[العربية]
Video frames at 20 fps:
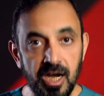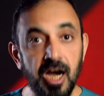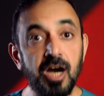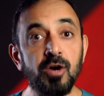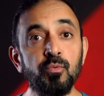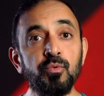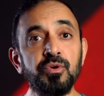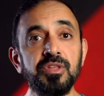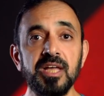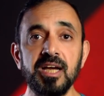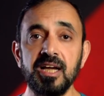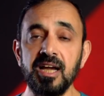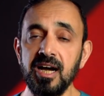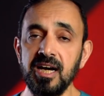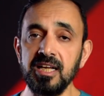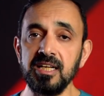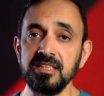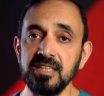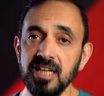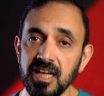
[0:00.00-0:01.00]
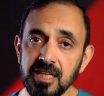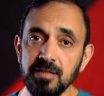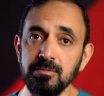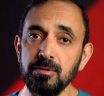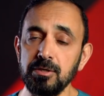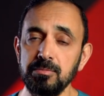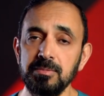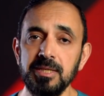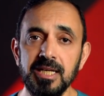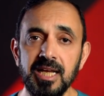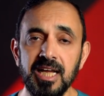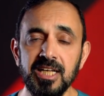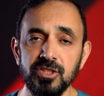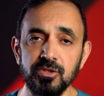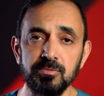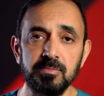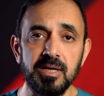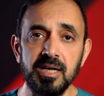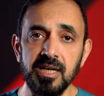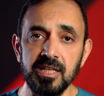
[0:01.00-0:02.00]
أو إذا كانت أكبر من
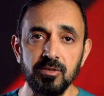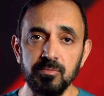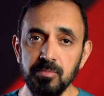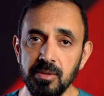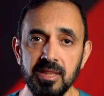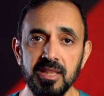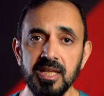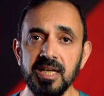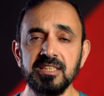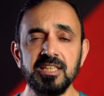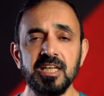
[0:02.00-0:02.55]
الحجم هذا بالذات